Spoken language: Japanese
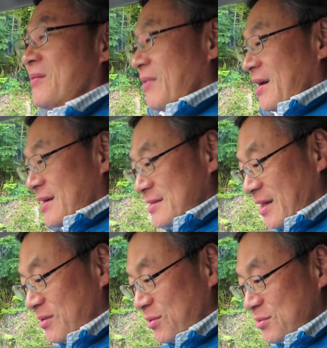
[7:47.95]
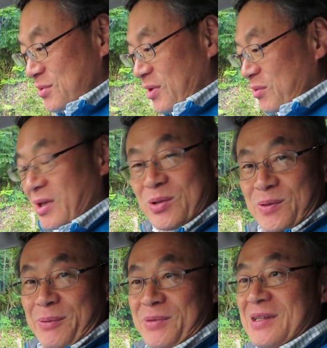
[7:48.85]
まあ、あのそんなことは
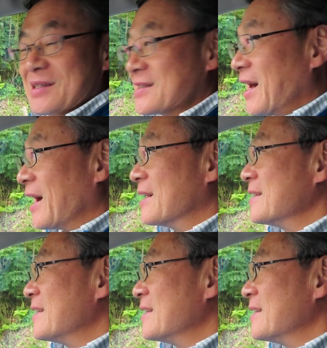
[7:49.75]
どうでもいいんですが、